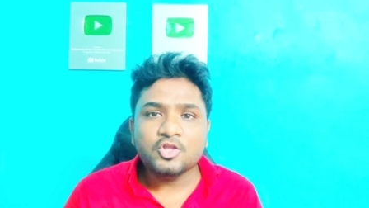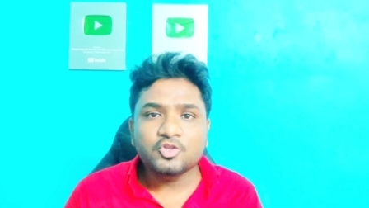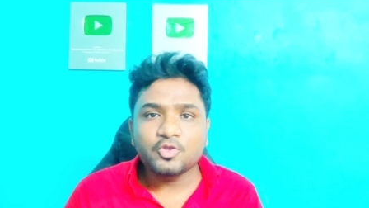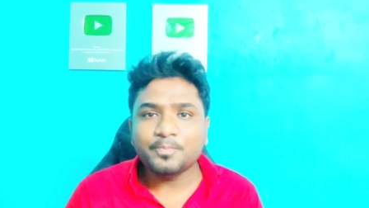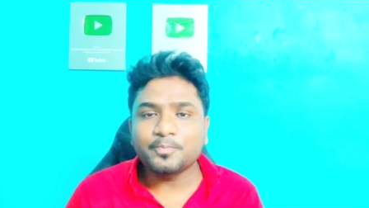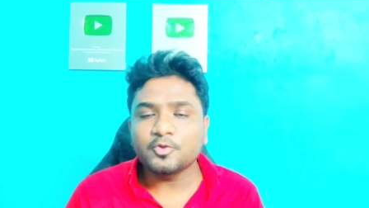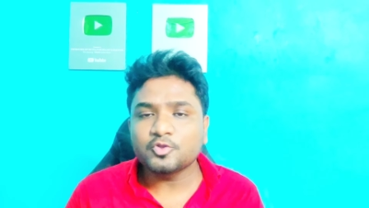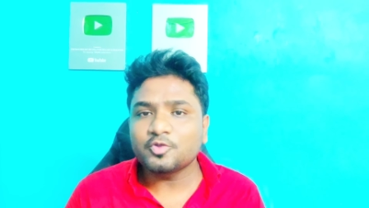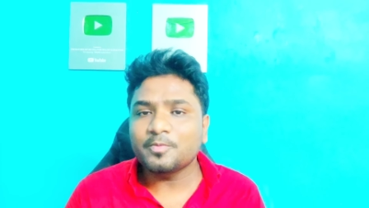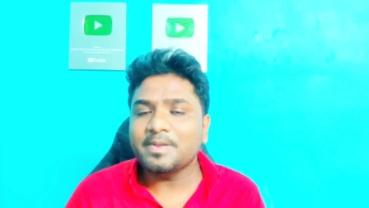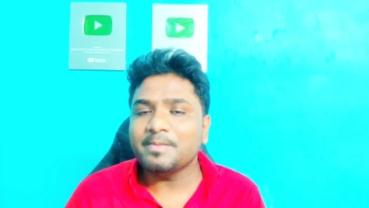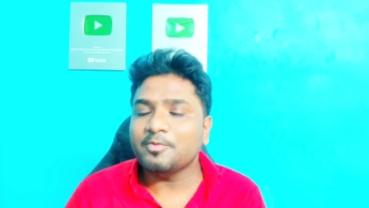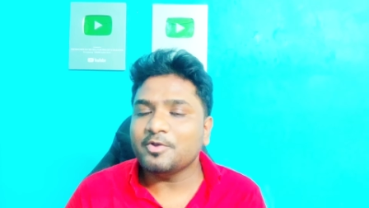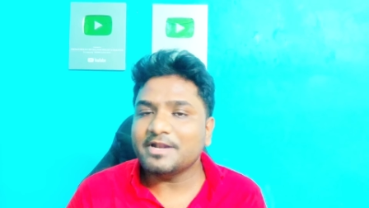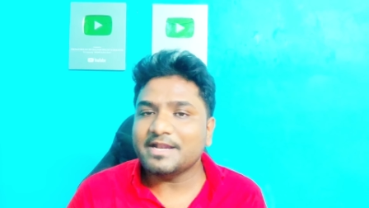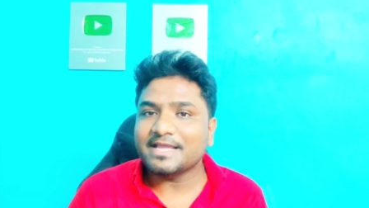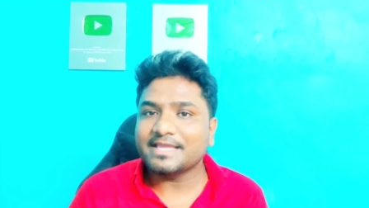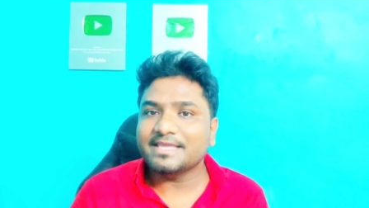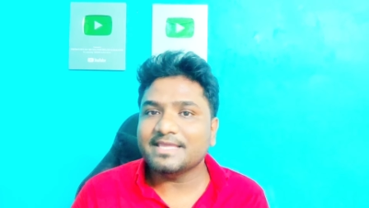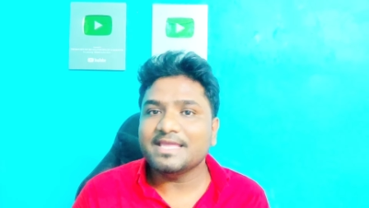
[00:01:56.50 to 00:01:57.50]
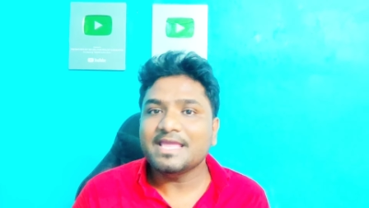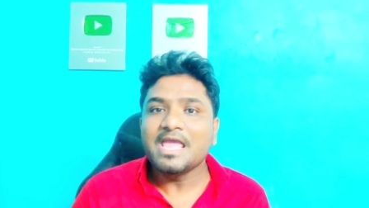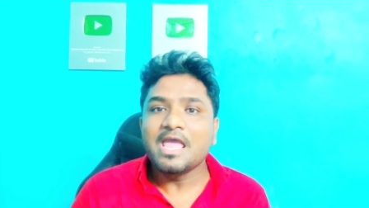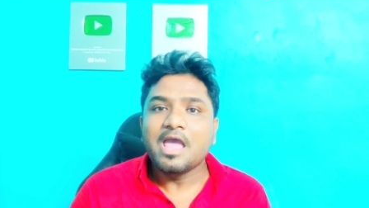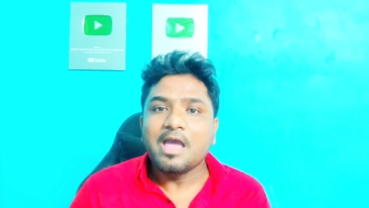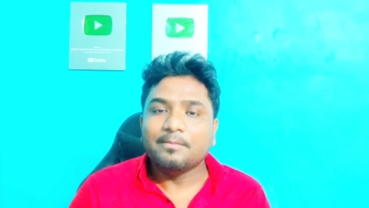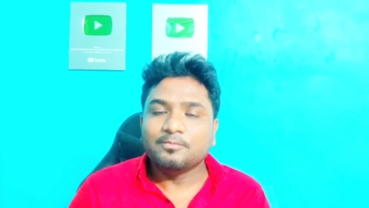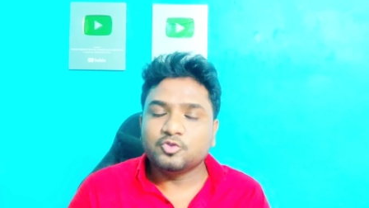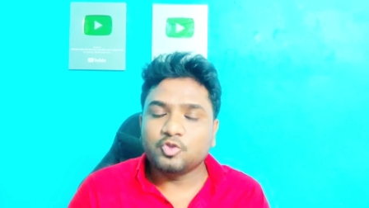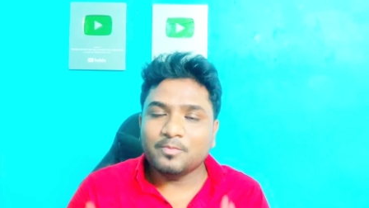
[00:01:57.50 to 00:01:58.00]
তো প্রথমেই বলে রাখি
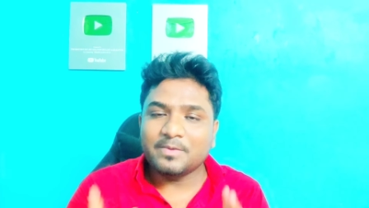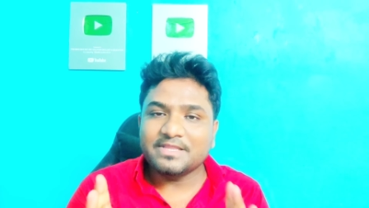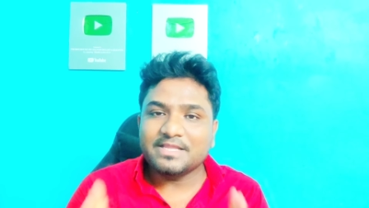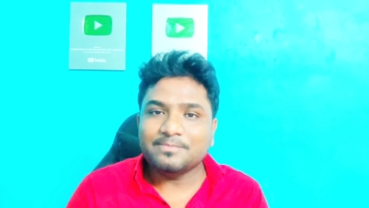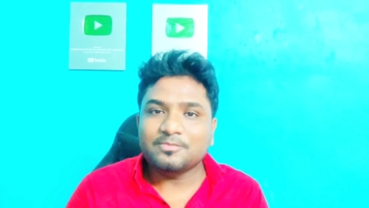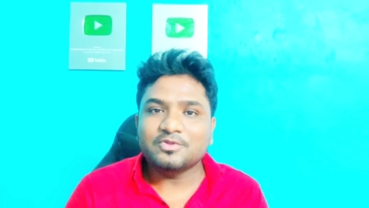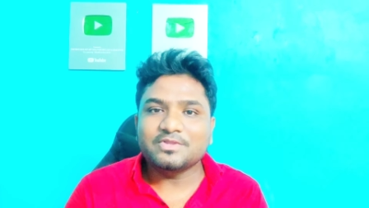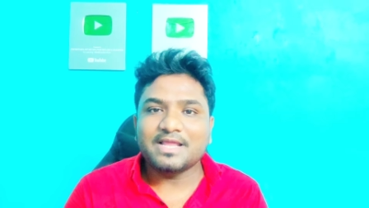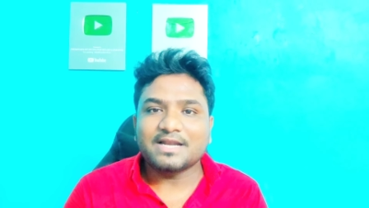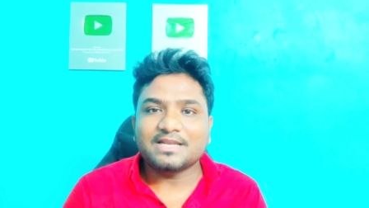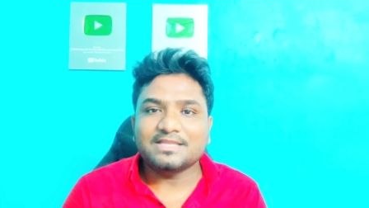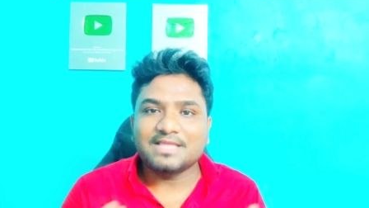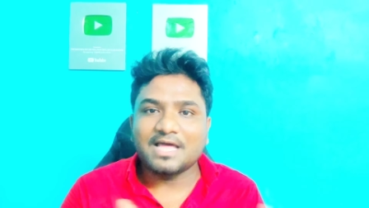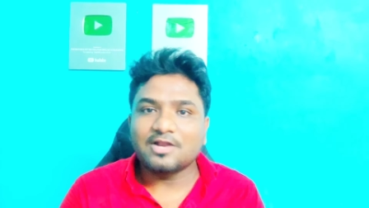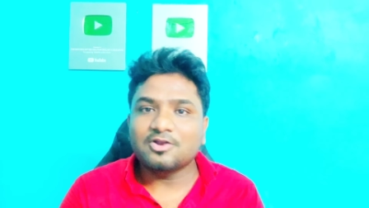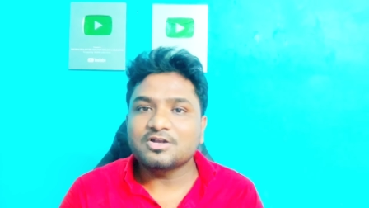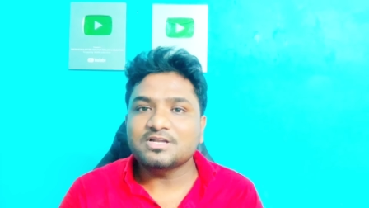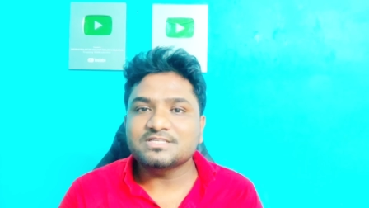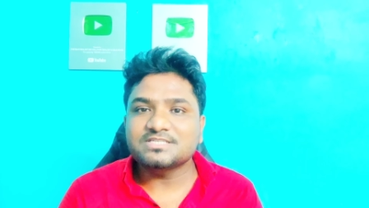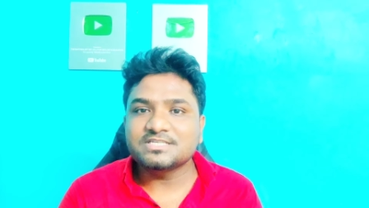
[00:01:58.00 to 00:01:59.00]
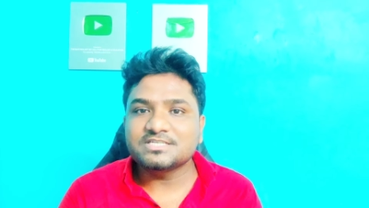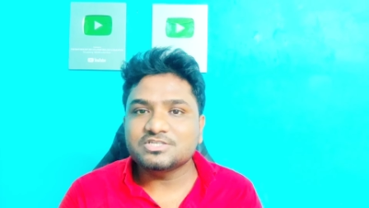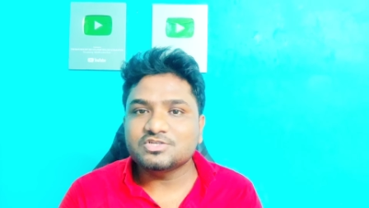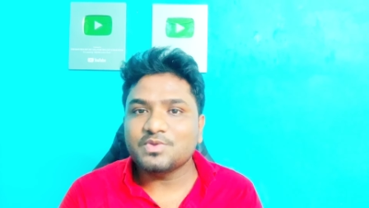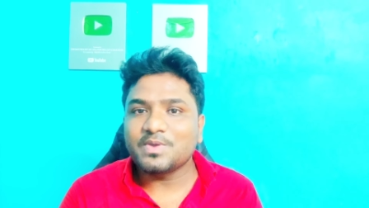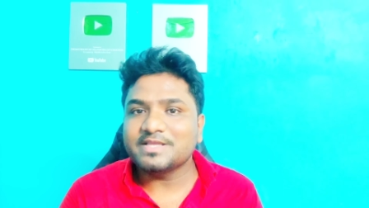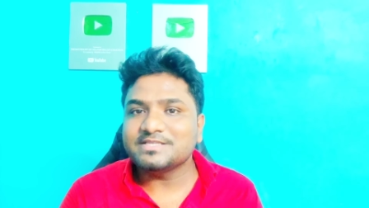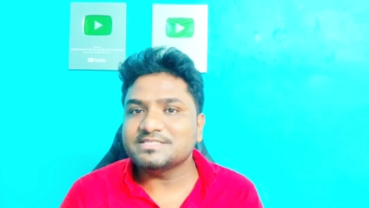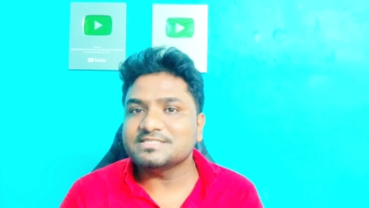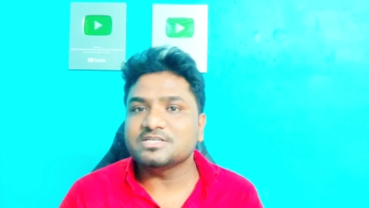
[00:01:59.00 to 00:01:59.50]
তোমাদের মধ্যে একটা ধারণা
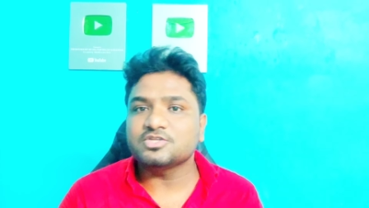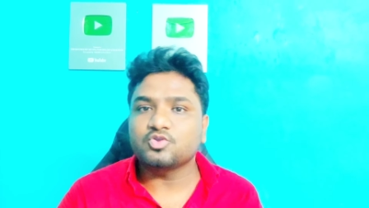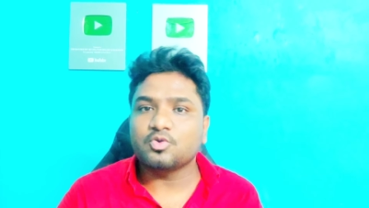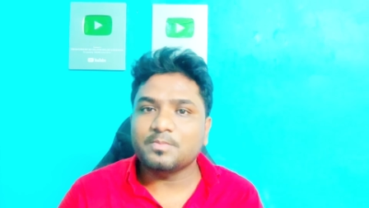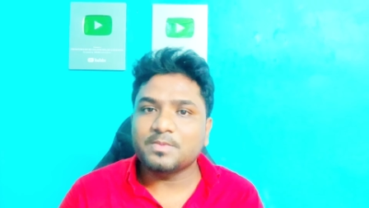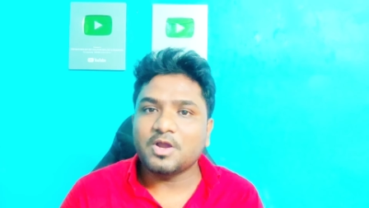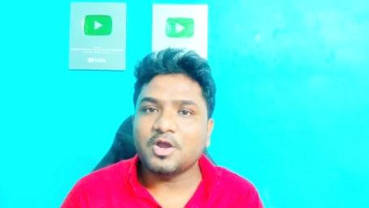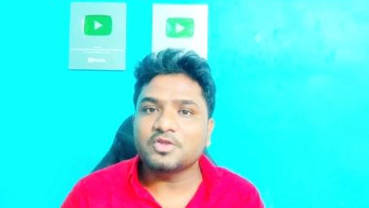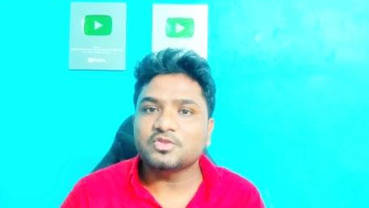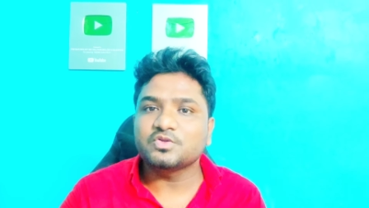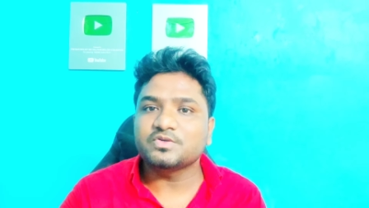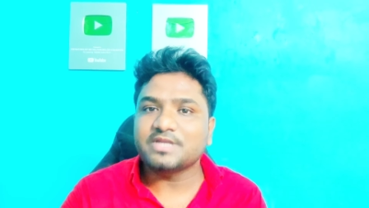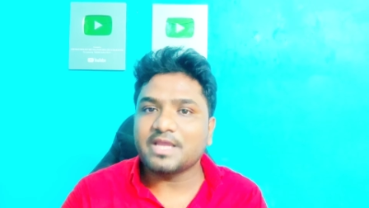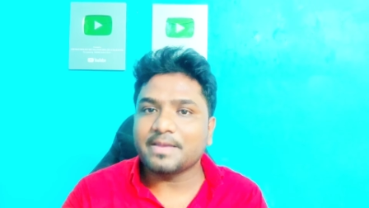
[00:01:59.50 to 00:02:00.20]
সৃষ্টি হয়েছে যে তোমরা হয়তো